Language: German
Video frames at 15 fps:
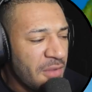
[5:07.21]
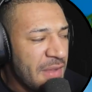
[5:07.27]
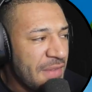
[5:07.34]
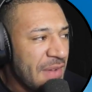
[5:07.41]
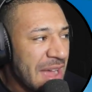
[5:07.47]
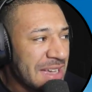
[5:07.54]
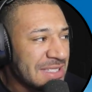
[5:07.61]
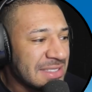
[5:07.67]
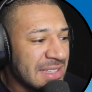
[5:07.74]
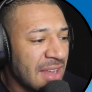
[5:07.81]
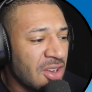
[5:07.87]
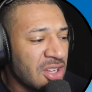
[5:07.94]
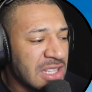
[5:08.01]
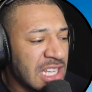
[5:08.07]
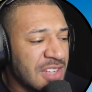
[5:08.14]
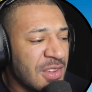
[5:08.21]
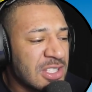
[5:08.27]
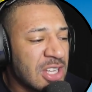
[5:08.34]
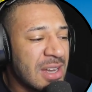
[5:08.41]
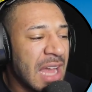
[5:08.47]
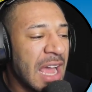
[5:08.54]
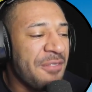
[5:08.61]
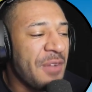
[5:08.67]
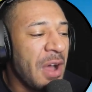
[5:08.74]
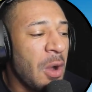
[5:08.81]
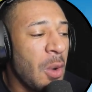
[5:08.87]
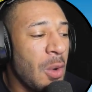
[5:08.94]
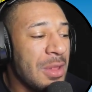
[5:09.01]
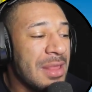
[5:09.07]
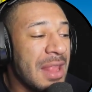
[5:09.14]
Und wir wachsen dadurch nicht, wir sollen einfach
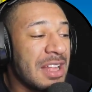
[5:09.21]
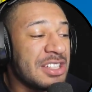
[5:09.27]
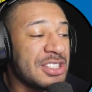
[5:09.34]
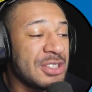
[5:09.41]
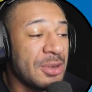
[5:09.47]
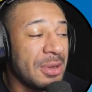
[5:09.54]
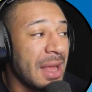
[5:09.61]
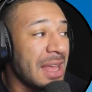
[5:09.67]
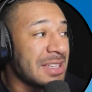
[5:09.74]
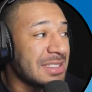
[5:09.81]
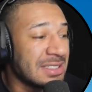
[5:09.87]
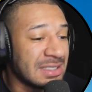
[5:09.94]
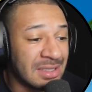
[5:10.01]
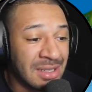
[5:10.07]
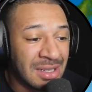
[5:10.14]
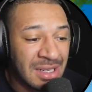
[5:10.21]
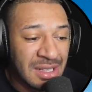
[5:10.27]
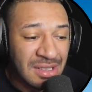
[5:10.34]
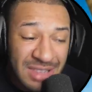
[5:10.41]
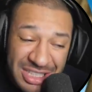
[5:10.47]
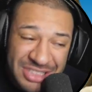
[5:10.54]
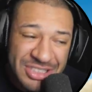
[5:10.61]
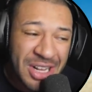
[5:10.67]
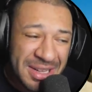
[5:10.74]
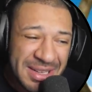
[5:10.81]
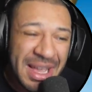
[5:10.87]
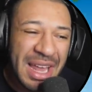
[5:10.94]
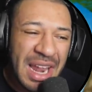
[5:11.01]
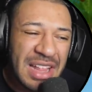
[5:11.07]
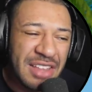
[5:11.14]
100 Stück essen. Das
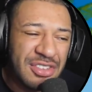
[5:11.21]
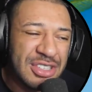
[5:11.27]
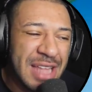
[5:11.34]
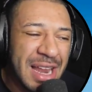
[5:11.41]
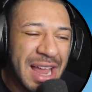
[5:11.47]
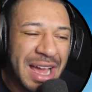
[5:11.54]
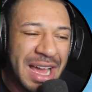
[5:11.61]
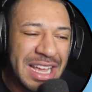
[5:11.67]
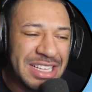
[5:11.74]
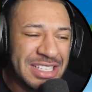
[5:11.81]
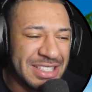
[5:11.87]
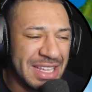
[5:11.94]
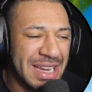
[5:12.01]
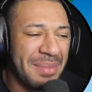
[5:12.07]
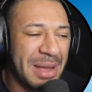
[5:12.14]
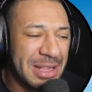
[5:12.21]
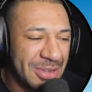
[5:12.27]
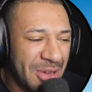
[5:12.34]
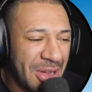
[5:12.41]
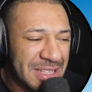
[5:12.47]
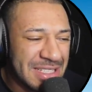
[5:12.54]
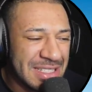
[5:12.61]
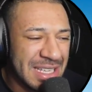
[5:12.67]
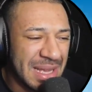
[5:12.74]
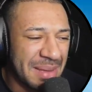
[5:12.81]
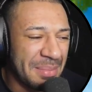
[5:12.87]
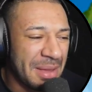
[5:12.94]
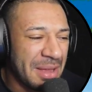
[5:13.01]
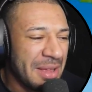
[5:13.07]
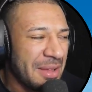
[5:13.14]
sollte relativ schnell erreicht sein, aber trotzdem.